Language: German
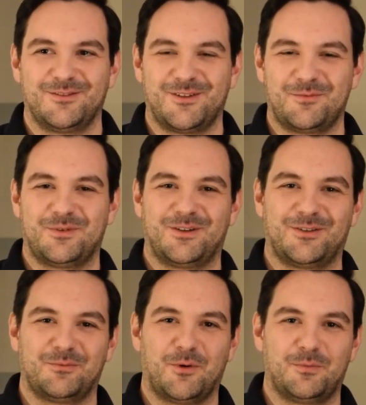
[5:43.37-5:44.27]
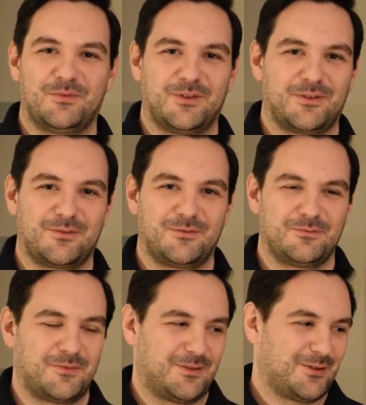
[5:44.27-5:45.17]
Hat man das überhaupt jetzt,
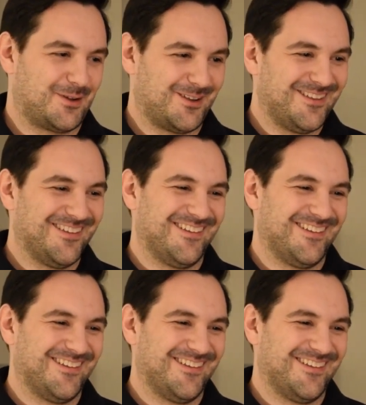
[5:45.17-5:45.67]
weiß ich gar nicht.